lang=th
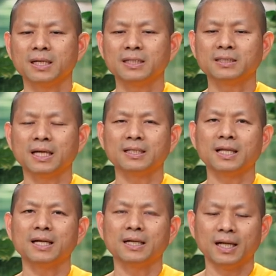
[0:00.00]
กษัตริย์
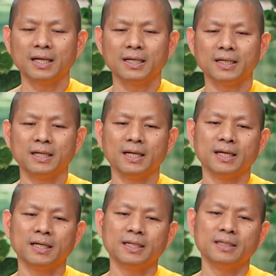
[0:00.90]
ท่านนั้นนะ
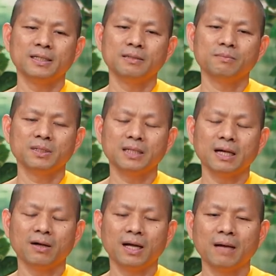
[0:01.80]
พระเจ้า
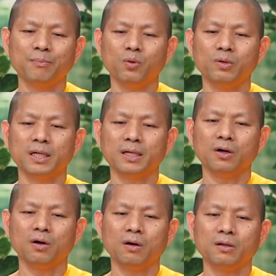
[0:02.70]
กลาปูเนี่ย
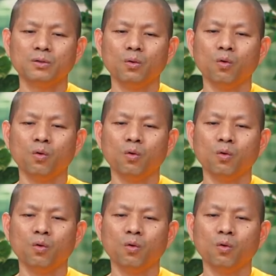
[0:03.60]
ก็ถูก